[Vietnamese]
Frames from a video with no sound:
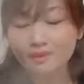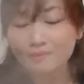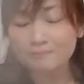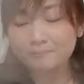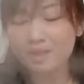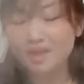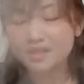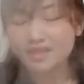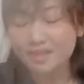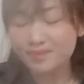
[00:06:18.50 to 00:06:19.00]

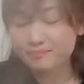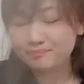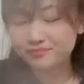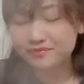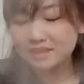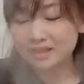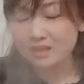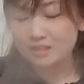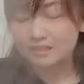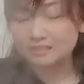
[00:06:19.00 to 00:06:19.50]
bởi vậy
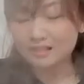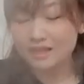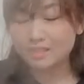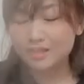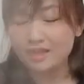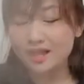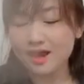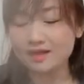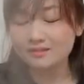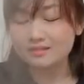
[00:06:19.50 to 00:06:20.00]
người ta nói
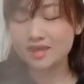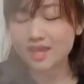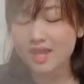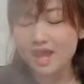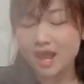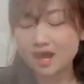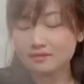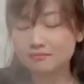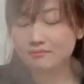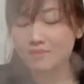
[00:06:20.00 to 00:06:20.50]
hạn chế
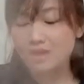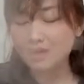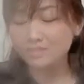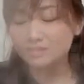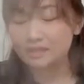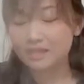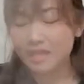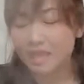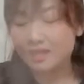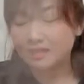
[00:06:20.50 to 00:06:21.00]
ăn bớt đi
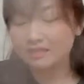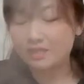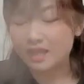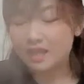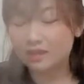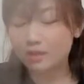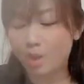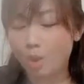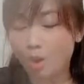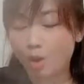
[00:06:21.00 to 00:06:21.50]
ăn
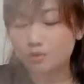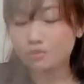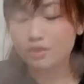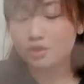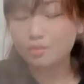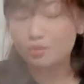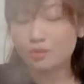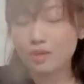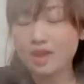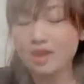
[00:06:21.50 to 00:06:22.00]
ăn ngon nhiều
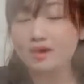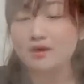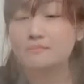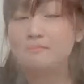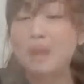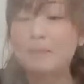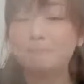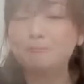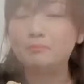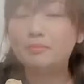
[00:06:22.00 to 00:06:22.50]
quá mập